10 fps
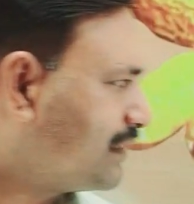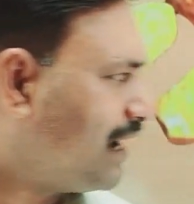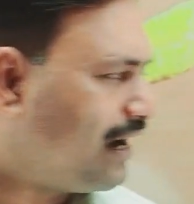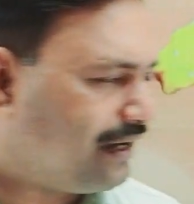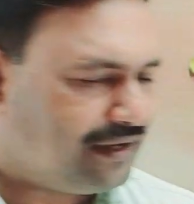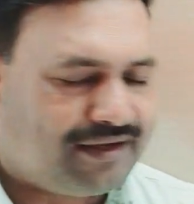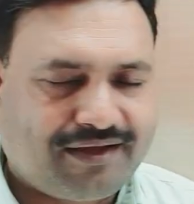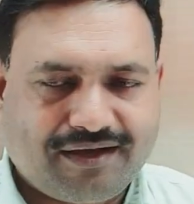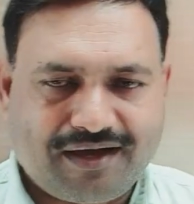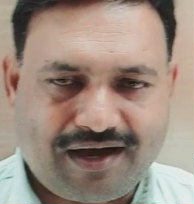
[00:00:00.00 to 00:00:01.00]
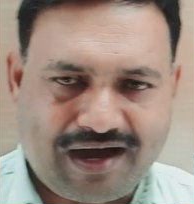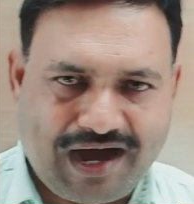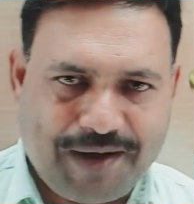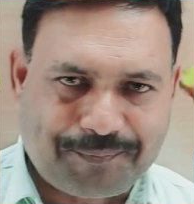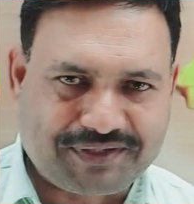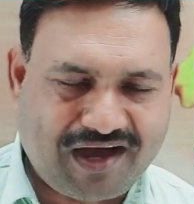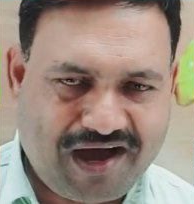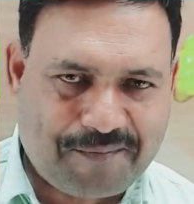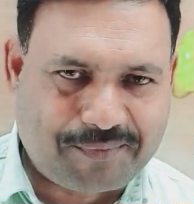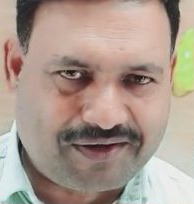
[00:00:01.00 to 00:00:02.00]
क्या है आप
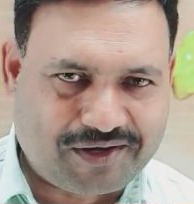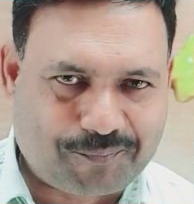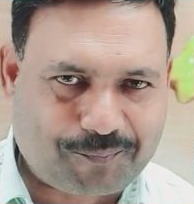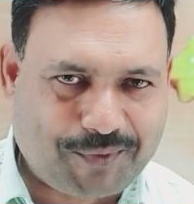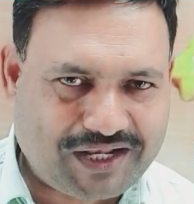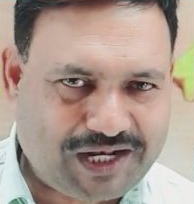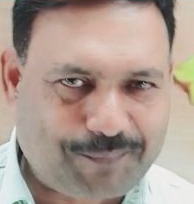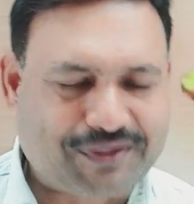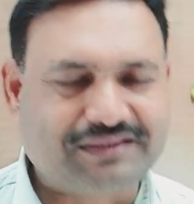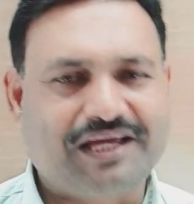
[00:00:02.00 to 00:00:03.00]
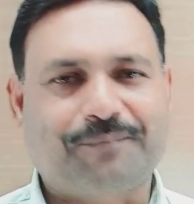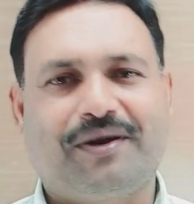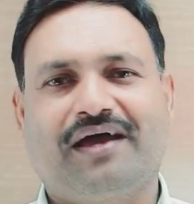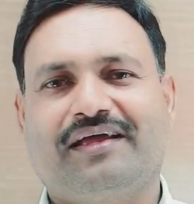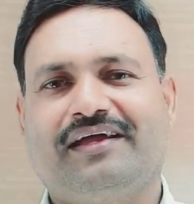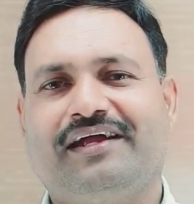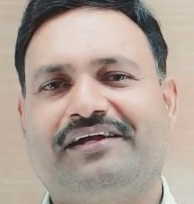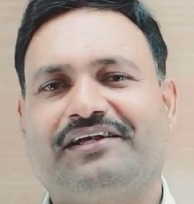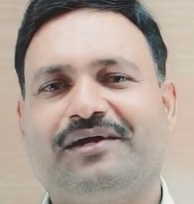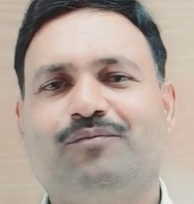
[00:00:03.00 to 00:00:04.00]
यहाँ पर पैनल पर देख पा रहे हैं
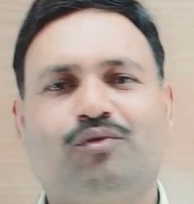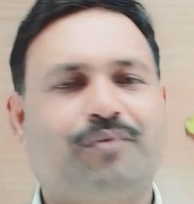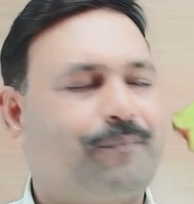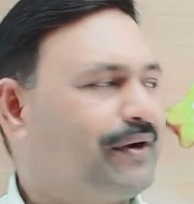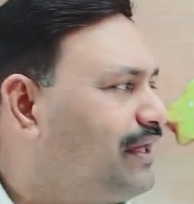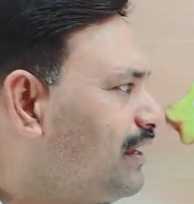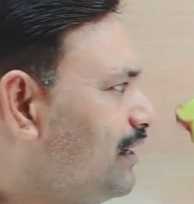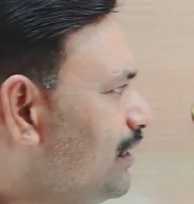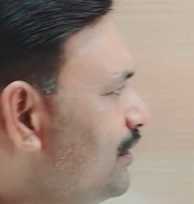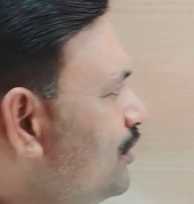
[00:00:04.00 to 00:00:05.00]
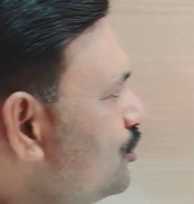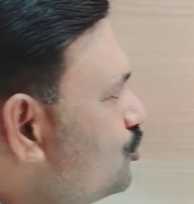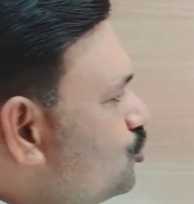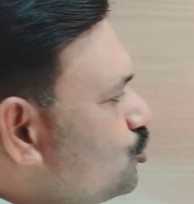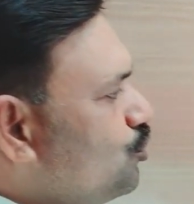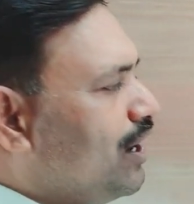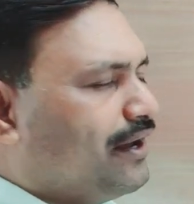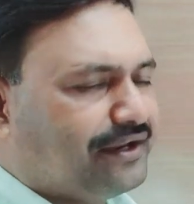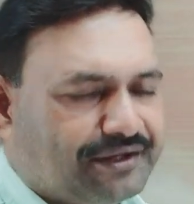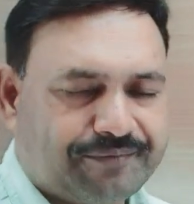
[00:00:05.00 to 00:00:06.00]
टेबल पर पड़े हैं
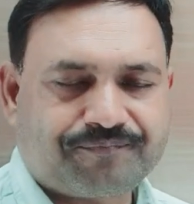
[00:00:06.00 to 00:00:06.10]
छुहारे